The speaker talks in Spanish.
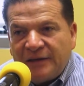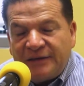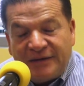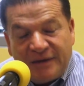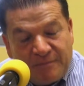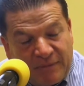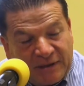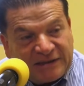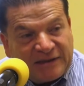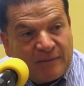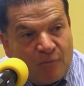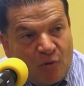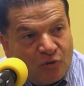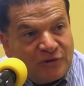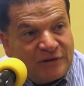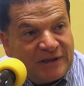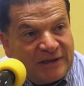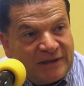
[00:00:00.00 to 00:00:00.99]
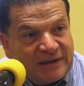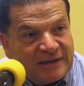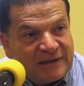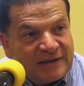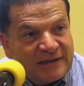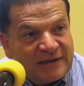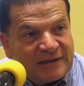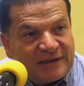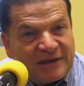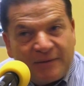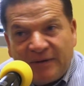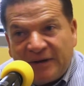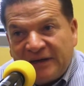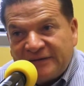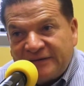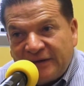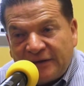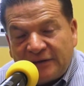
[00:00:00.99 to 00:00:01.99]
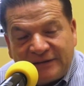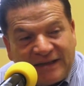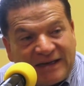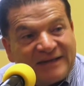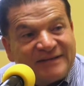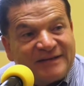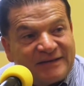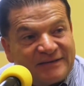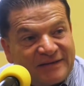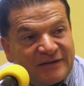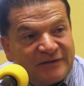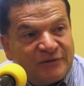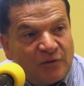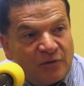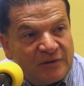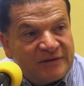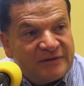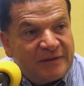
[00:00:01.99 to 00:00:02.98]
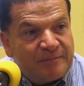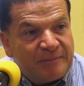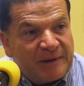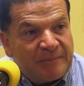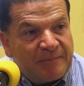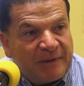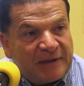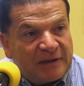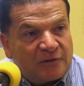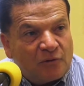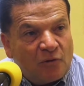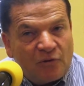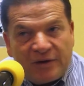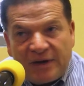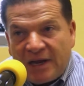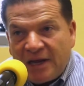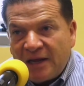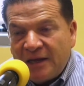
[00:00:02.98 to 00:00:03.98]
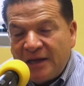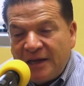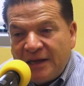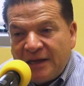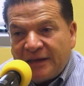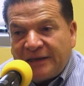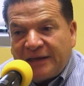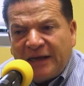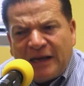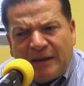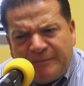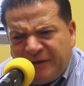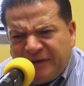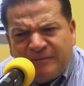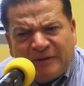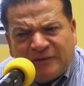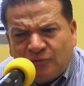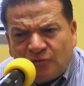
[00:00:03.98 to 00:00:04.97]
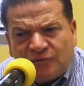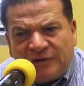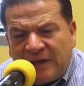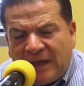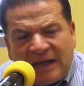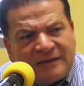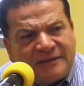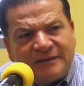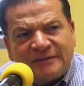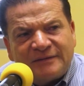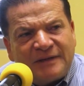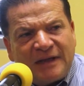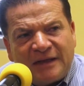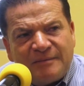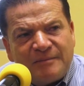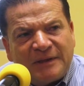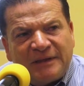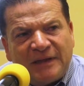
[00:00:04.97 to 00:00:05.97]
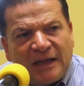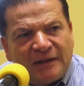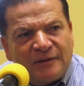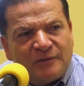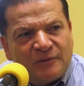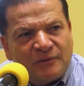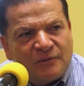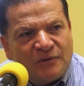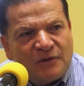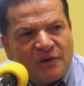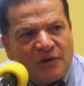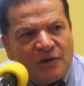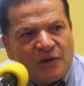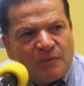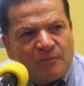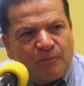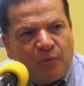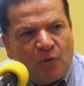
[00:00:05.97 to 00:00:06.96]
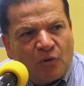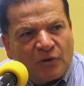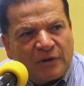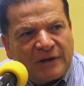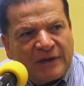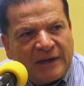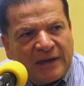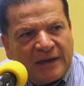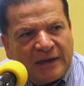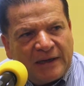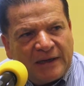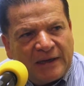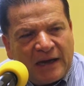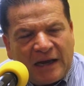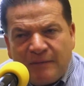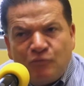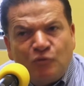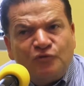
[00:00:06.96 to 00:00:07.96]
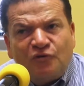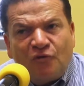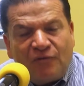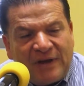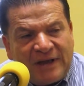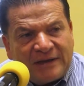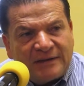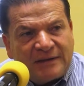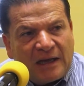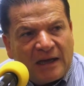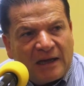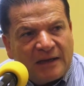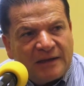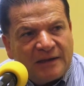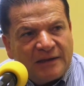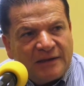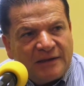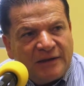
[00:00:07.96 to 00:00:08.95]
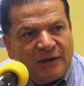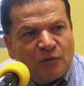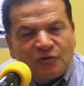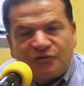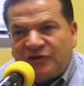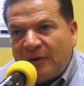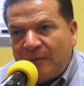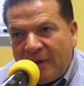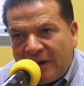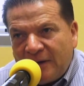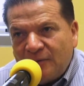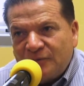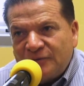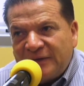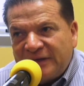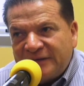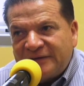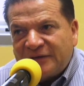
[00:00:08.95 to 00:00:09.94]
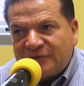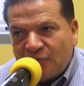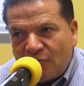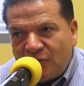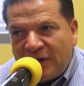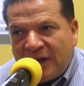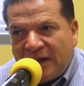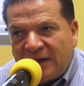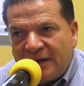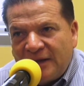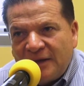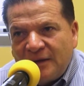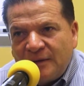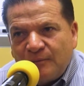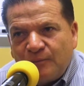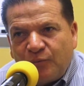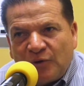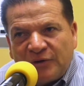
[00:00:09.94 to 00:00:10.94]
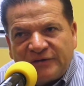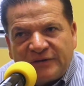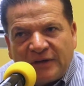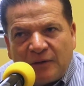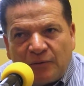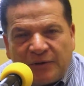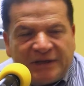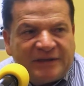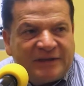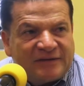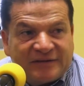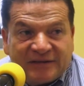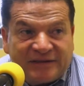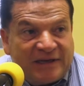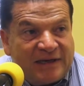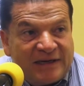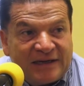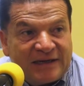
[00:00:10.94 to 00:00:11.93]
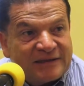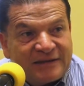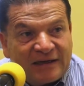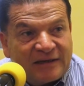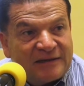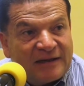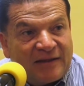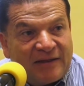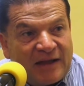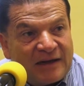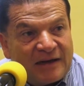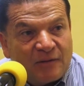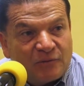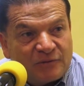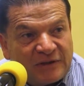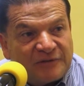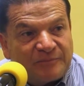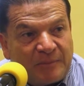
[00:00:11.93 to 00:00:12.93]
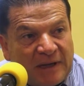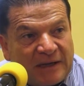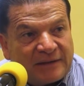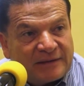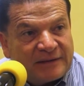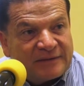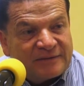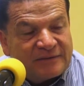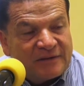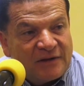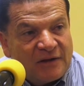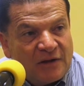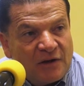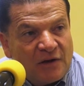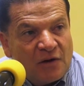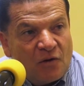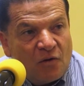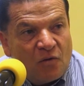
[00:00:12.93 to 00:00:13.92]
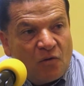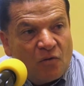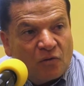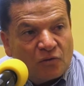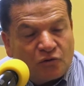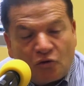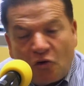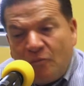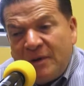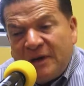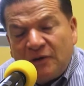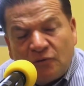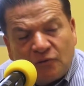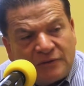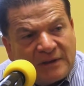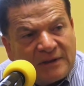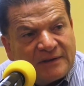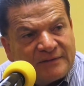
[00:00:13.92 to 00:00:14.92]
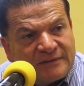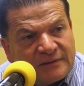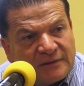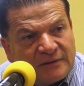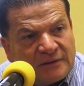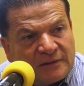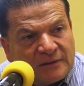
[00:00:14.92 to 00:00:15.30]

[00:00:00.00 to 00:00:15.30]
y en Batamote, que van a ser tres extensiones de preparatoria que la misma sociedad te está demandando porque hay mucha oferta y los chavalos de esa zona pues ahorita se tienen que trasladar a otras partes o toman otras eh,